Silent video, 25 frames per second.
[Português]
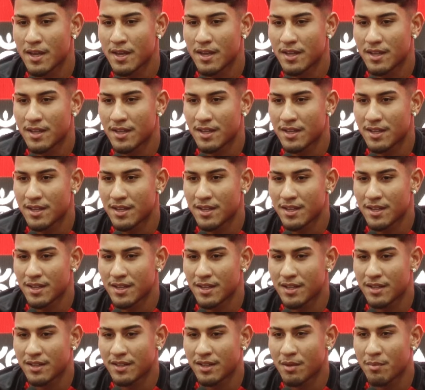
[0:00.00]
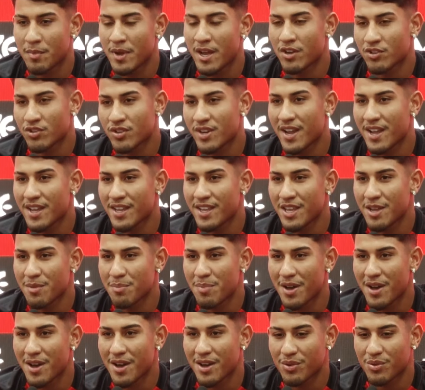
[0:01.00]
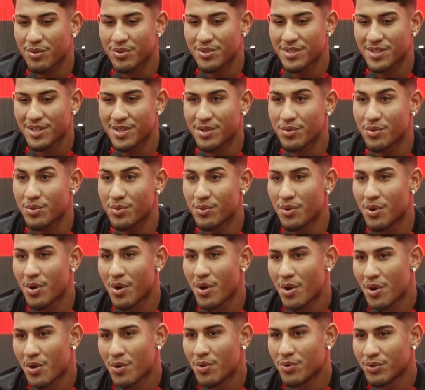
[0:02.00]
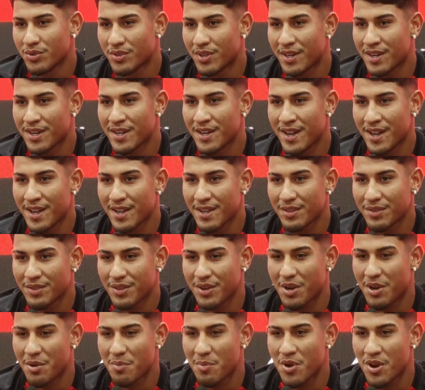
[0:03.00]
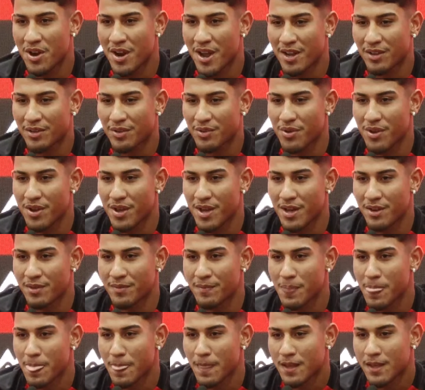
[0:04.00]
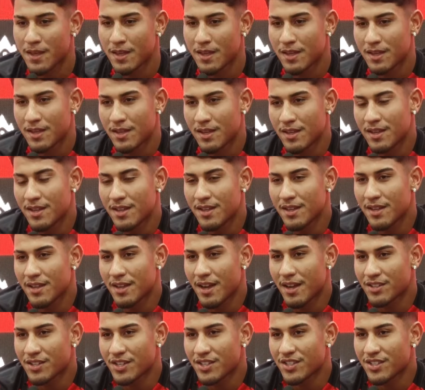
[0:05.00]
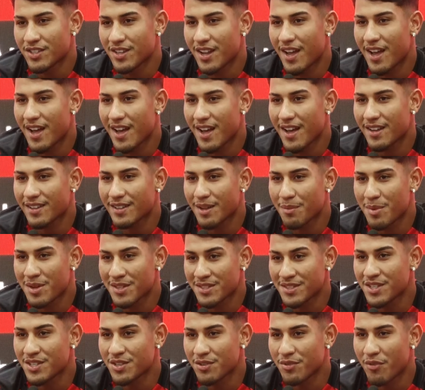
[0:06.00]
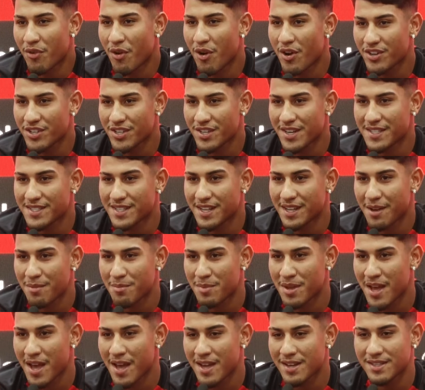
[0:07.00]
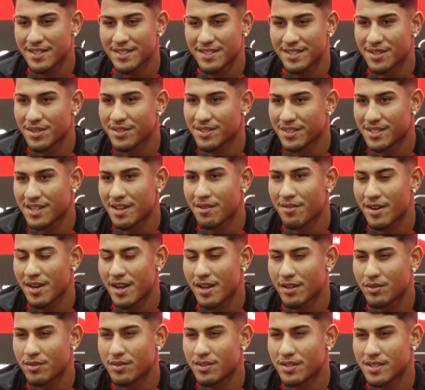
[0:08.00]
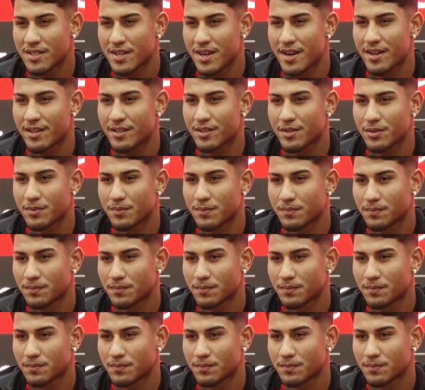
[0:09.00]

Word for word: e também ajudar a equipe a conseguir o, o tri, né, tricampeonato goiano. E a gente está tá bastante forte nessa caminhada e se Deus quiser vai dar tudo certo.